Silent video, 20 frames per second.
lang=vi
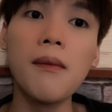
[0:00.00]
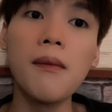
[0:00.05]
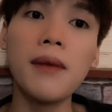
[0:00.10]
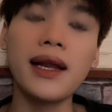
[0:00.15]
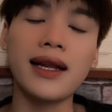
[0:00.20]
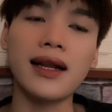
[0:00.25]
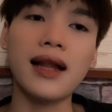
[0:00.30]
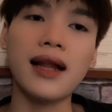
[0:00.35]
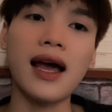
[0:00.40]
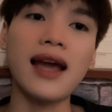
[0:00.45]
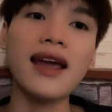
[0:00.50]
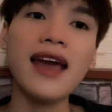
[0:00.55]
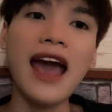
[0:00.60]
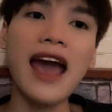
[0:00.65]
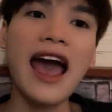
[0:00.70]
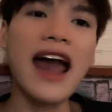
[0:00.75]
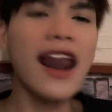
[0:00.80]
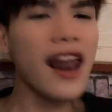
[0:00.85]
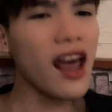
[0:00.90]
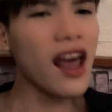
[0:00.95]
mình thấy
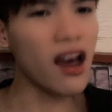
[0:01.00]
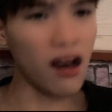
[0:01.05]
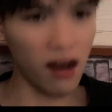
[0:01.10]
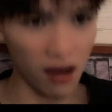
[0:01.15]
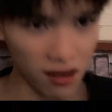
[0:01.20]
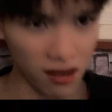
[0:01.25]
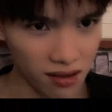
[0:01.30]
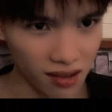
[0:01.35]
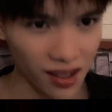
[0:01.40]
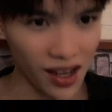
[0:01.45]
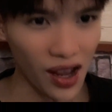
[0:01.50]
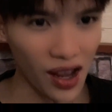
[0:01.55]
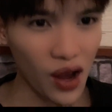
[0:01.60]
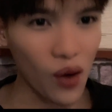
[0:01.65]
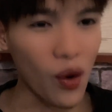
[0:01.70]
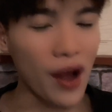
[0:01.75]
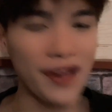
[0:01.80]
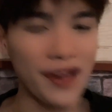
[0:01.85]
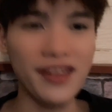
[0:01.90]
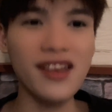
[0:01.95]
khá là ưng
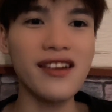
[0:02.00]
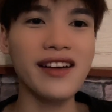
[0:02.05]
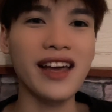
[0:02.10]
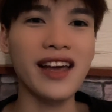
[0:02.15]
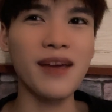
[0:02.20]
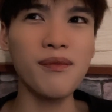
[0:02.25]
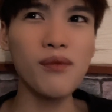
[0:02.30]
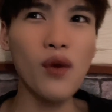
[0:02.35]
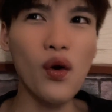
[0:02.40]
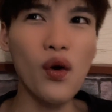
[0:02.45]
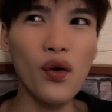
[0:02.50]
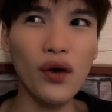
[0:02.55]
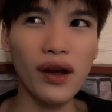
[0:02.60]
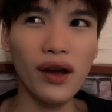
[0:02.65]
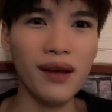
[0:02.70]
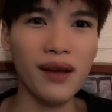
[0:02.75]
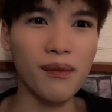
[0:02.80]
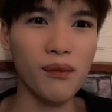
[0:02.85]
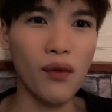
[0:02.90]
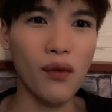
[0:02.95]
ngoại trừ cái
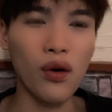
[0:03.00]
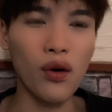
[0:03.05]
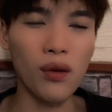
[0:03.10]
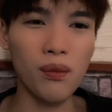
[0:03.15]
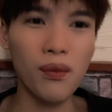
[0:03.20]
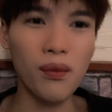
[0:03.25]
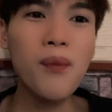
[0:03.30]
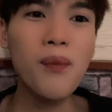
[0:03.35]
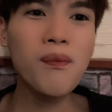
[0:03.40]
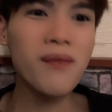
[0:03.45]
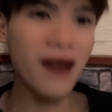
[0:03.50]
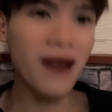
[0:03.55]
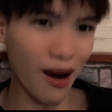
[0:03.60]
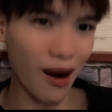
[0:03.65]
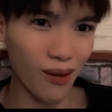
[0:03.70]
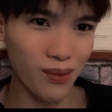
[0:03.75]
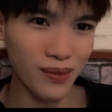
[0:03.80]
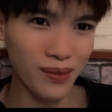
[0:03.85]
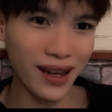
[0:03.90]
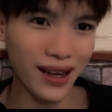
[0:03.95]
mùi mùi bút
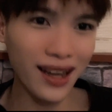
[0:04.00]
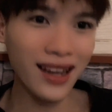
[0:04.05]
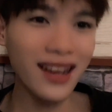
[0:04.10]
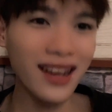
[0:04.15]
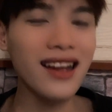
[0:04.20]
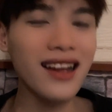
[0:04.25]
lông á